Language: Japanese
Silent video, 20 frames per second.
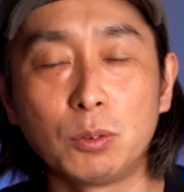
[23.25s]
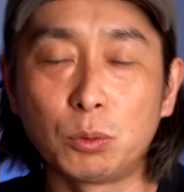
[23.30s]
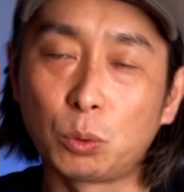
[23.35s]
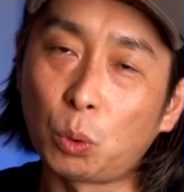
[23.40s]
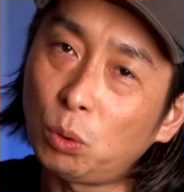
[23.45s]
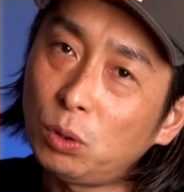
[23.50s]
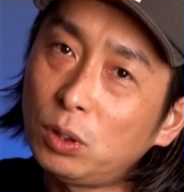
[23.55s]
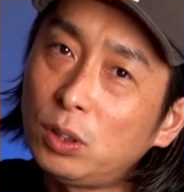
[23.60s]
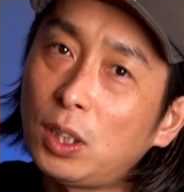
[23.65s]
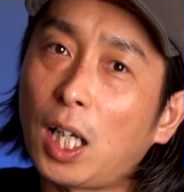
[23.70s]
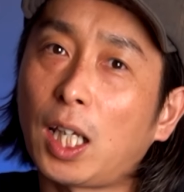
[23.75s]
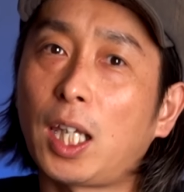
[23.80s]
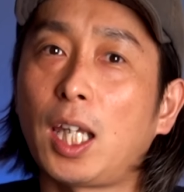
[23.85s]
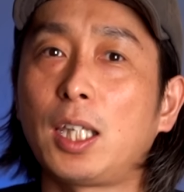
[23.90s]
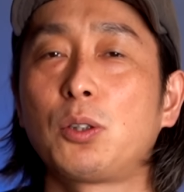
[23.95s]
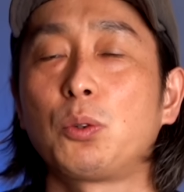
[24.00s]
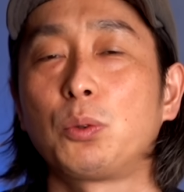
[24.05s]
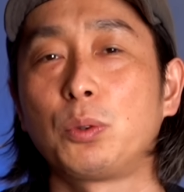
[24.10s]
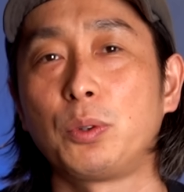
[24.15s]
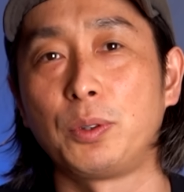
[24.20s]
どんだけ
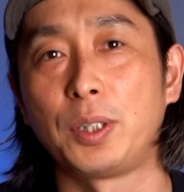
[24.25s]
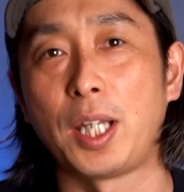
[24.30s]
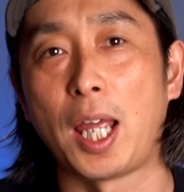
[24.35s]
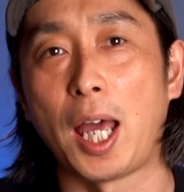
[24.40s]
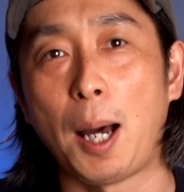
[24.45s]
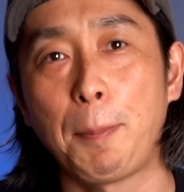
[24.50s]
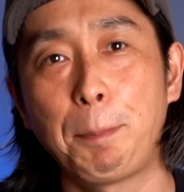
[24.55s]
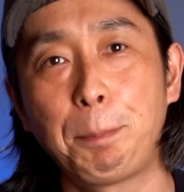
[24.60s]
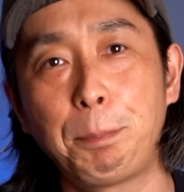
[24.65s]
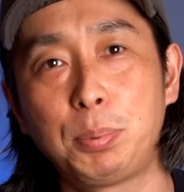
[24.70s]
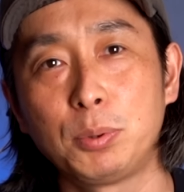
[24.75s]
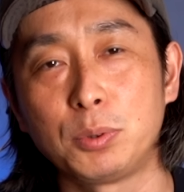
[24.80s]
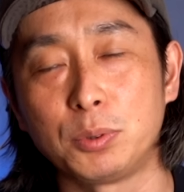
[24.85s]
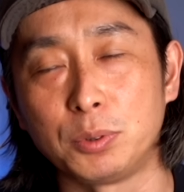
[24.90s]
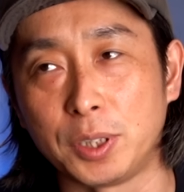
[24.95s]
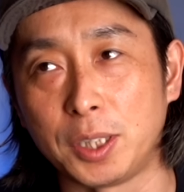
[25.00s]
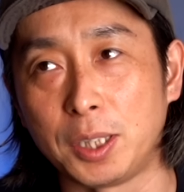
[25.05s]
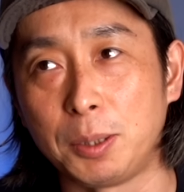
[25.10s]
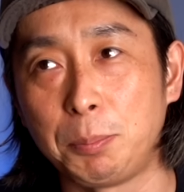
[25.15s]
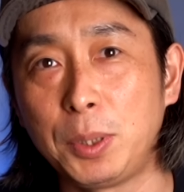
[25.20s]
そのね、
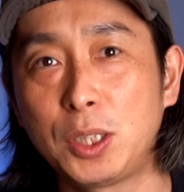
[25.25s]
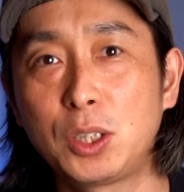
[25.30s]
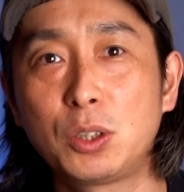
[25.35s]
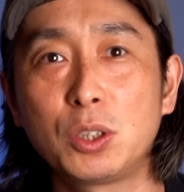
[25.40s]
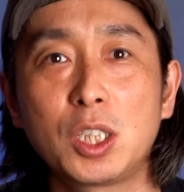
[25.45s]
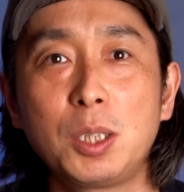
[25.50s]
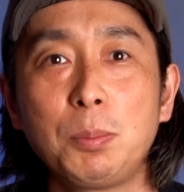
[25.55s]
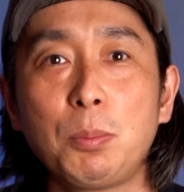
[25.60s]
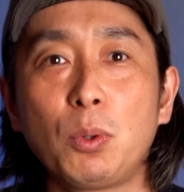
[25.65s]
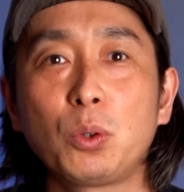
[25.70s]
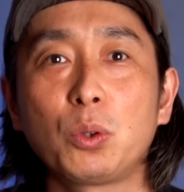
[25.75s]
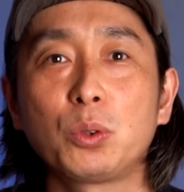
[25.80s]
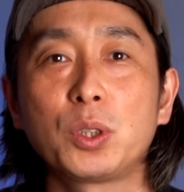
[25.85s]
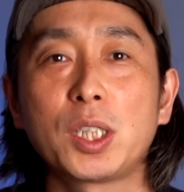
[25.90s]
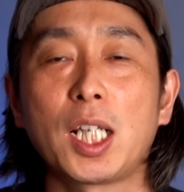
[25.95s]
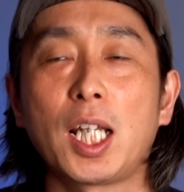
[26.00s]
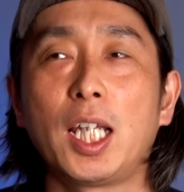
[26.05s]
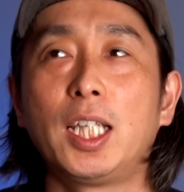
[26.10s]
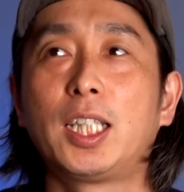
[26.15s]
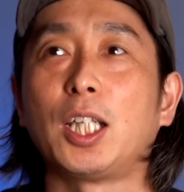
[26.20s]
アップルに貢ぎ物
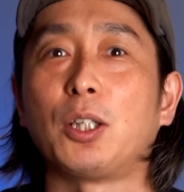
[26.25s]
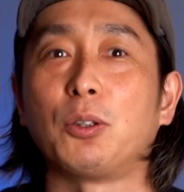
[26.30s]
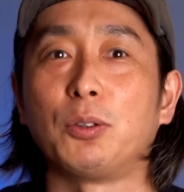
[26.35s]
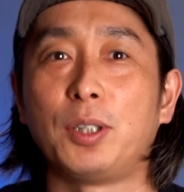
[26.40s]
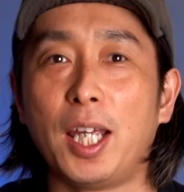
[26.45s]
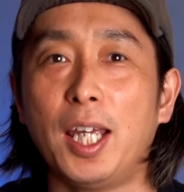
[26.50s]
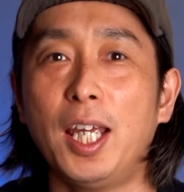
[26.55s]
じゃないけどね、